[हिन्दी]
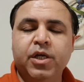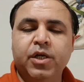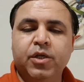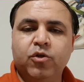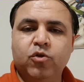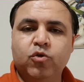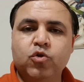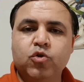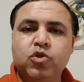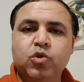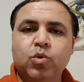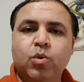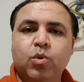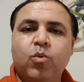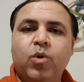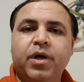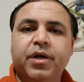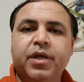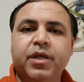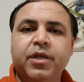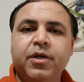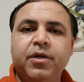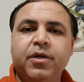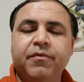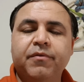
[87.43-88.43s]
तो दोस्तों वो वॉक
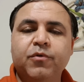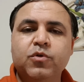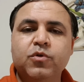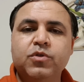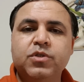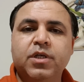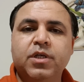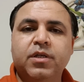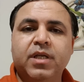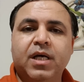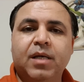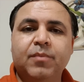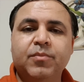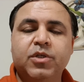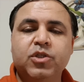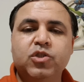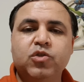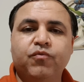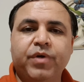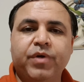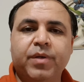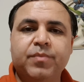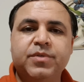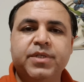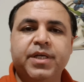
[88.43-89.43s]
इन इंटरव्यूज के नाम की जो
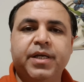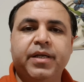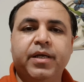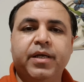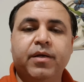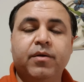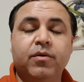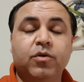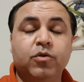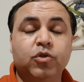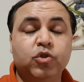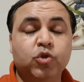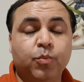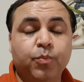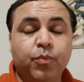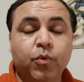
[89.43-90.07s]
वेबसाइट है जो